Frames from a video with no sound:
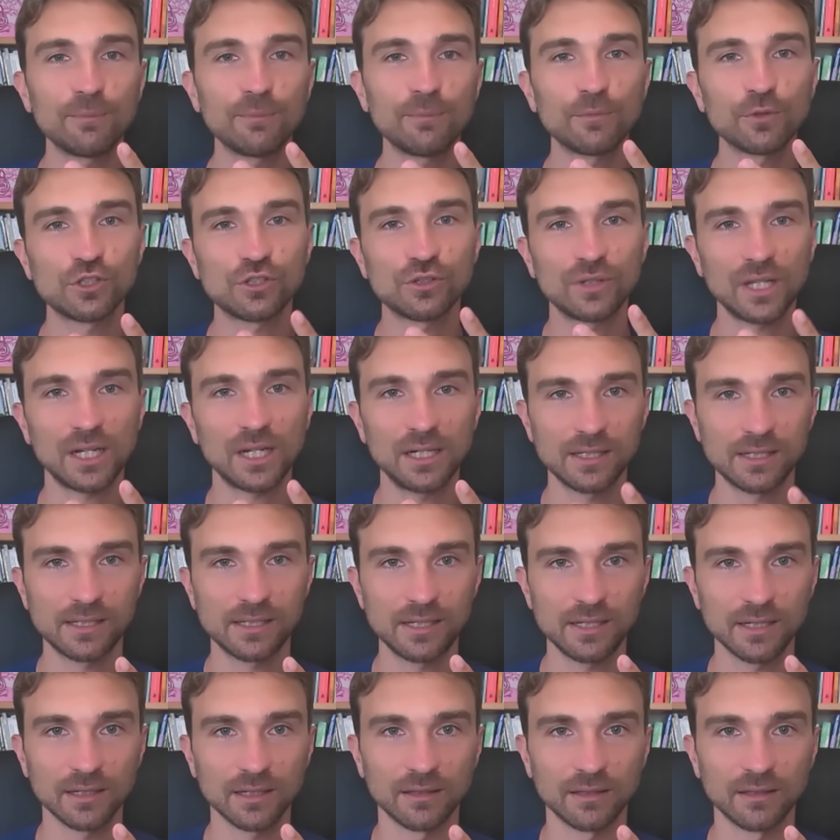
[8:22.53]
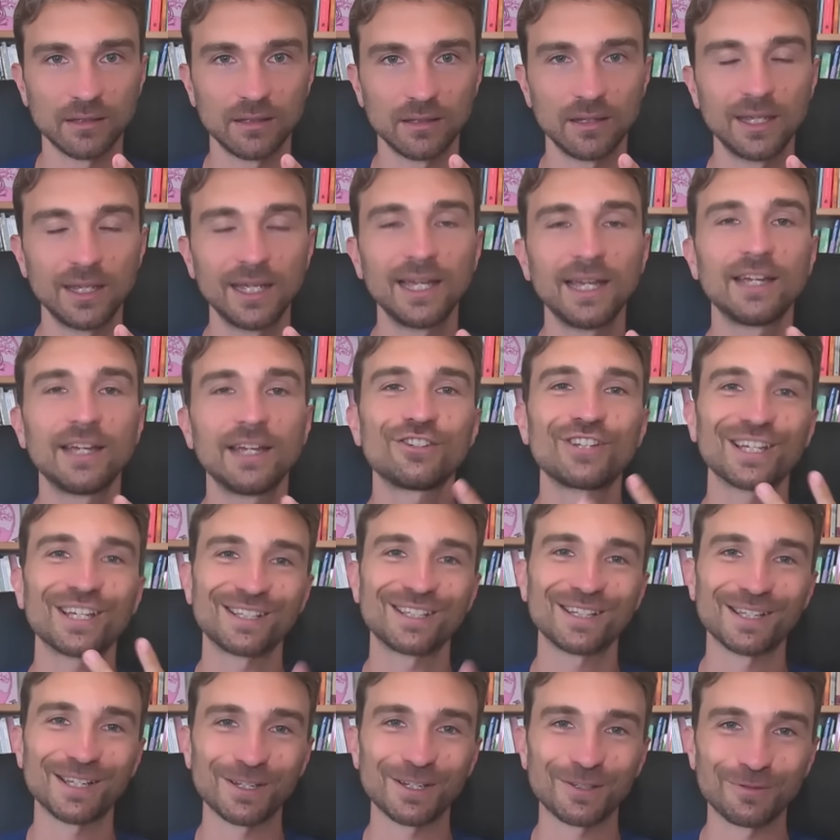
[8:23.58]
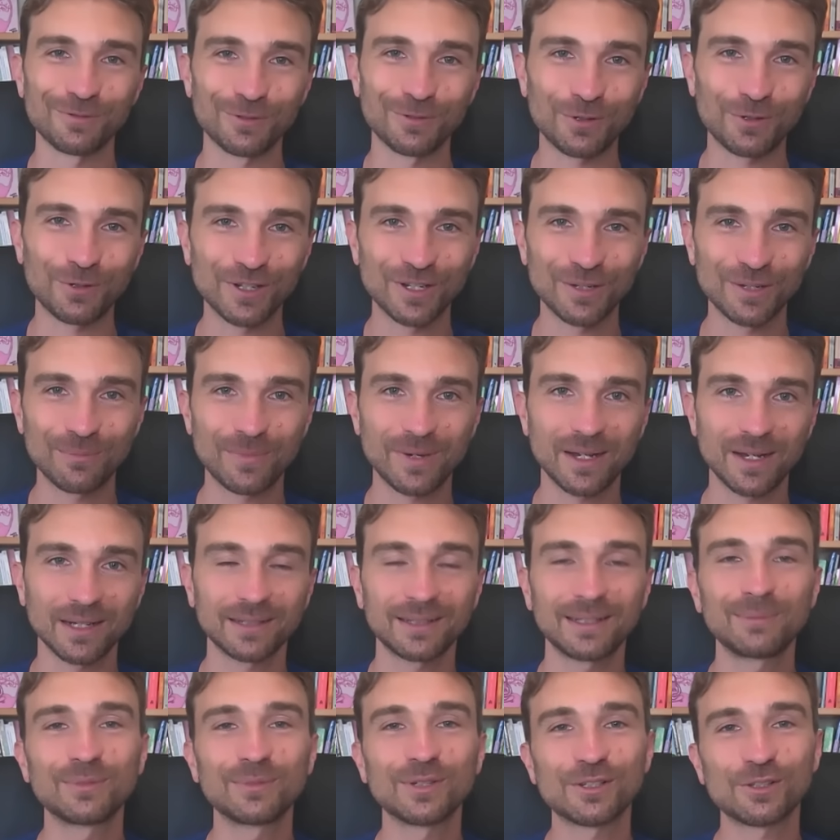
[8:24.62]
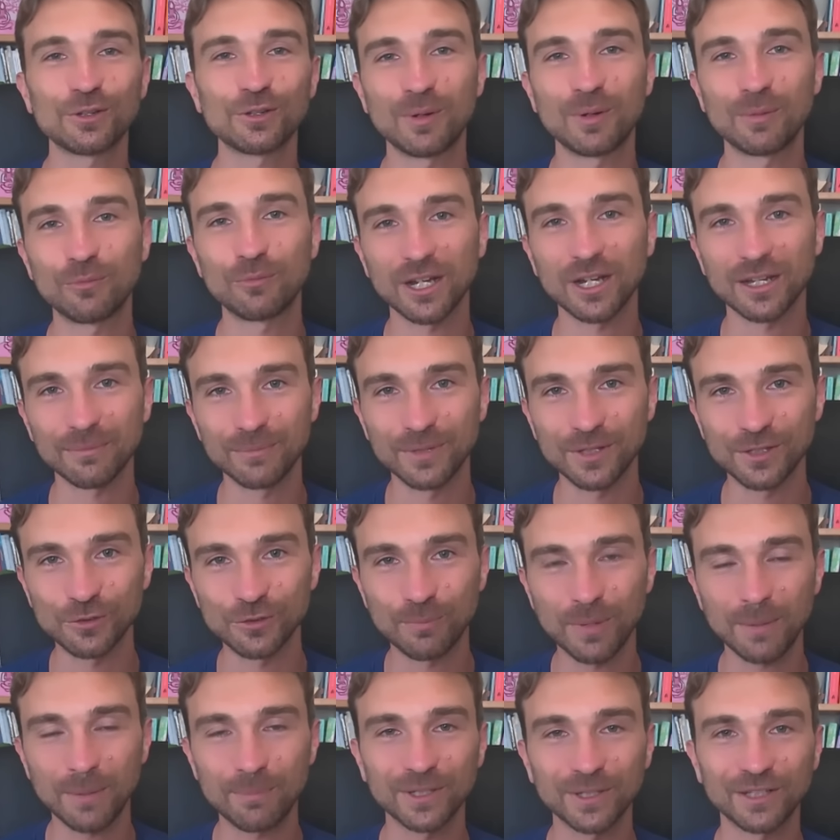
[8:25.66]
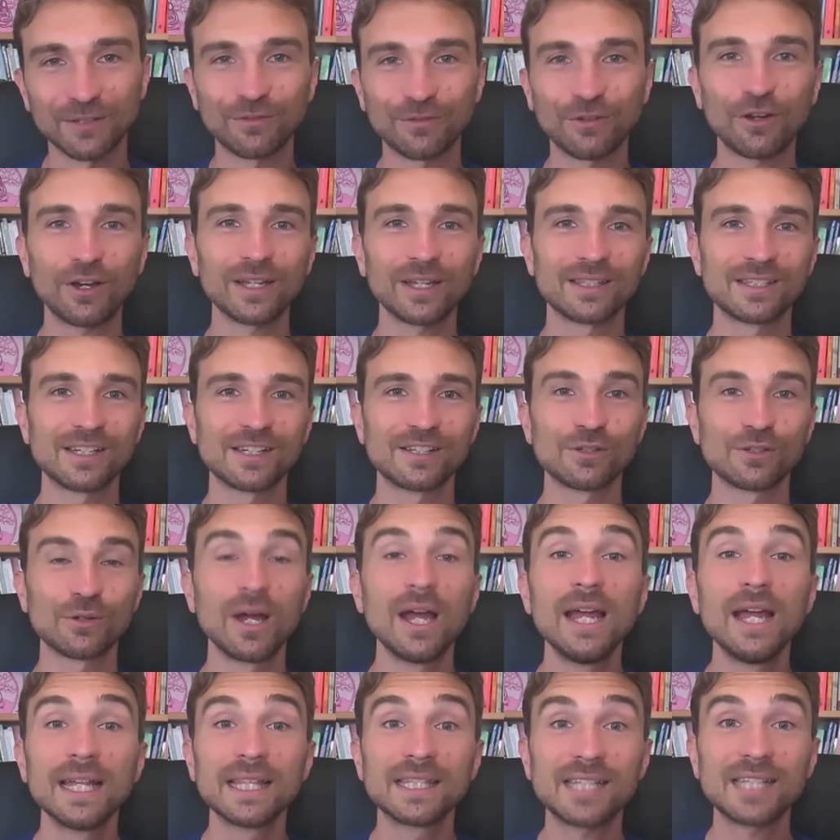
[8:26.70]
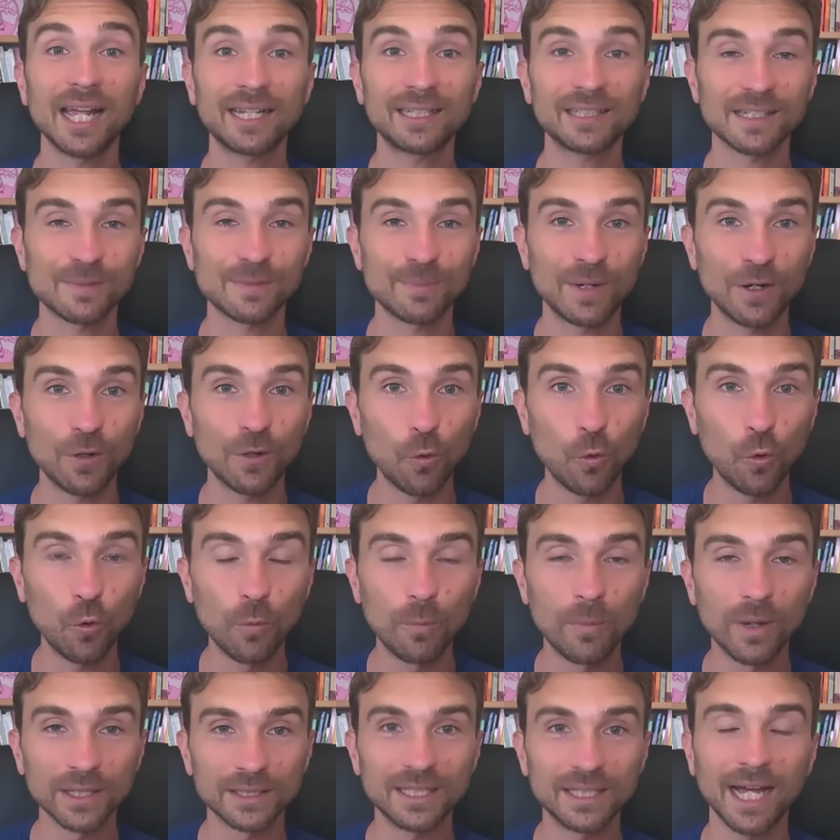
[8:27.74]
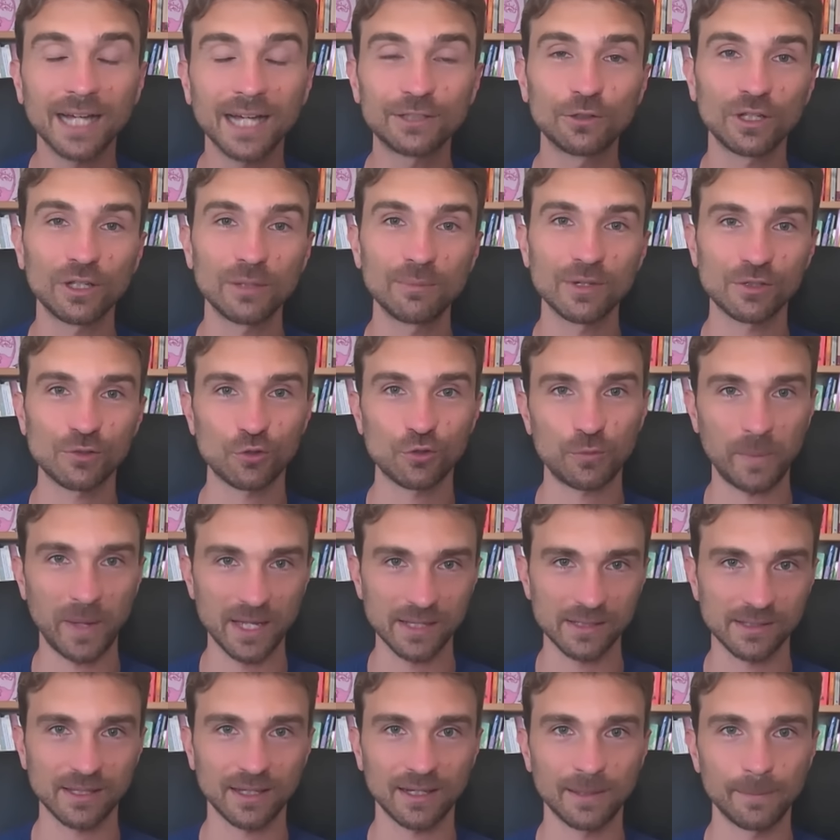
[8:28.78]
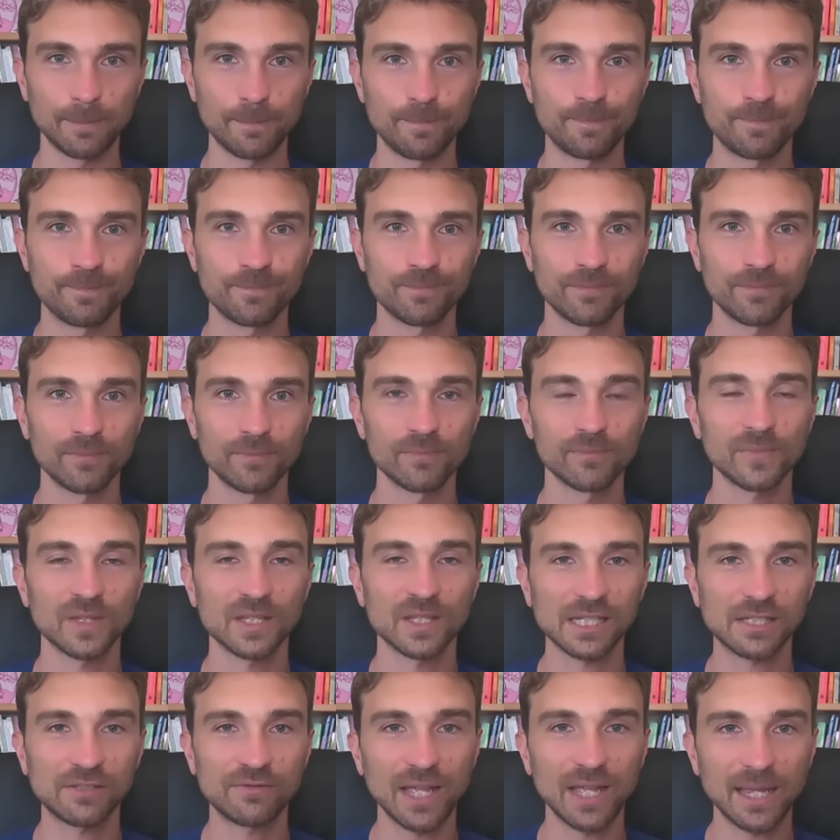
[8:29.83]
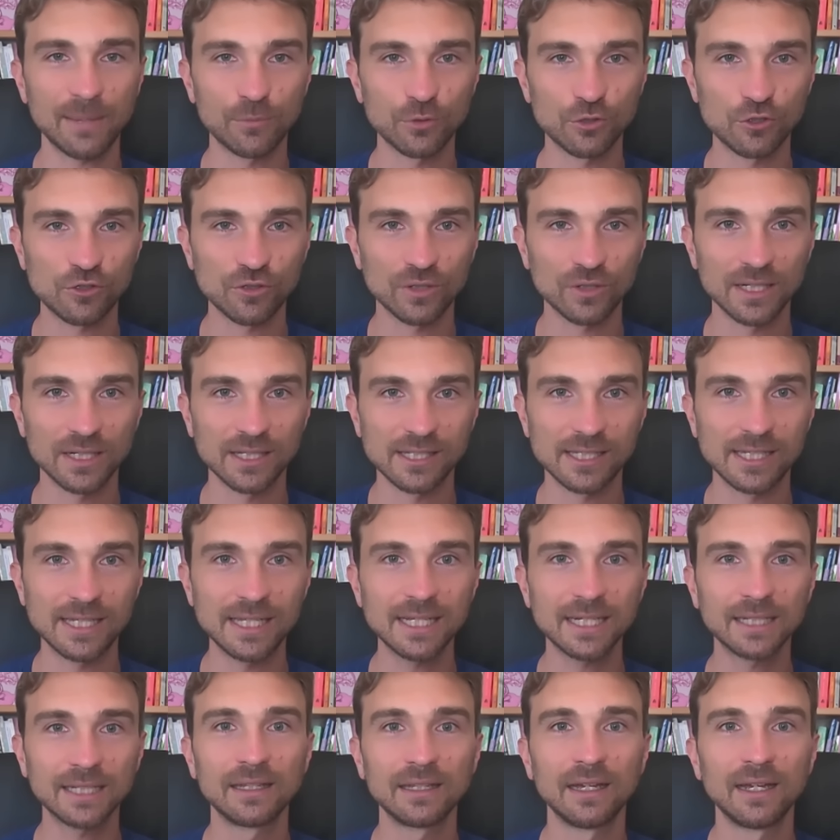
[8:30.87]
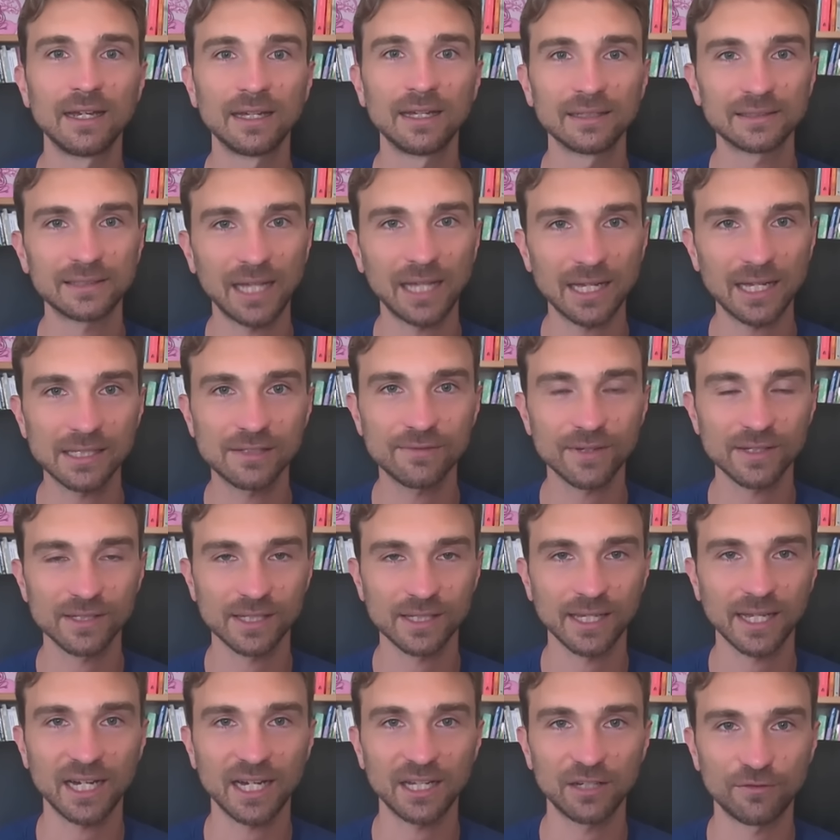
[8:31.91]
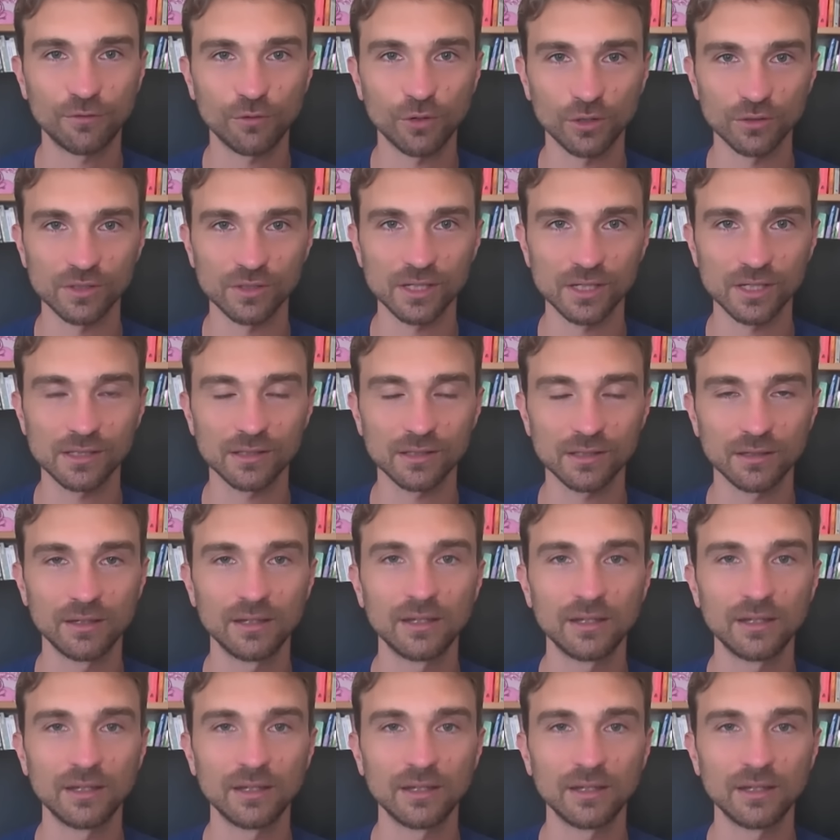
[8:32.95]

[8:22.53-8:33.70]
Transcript: emotionalisieren. Schatz, das hast du toll gemacht, nimm das doch mal morgen mit zu Papa, der freut sich so, zeig das mal Oma, die hat doch immer so Spaß daran. Das heißt, wir emotionalisieren das, was gerade vor uns ist.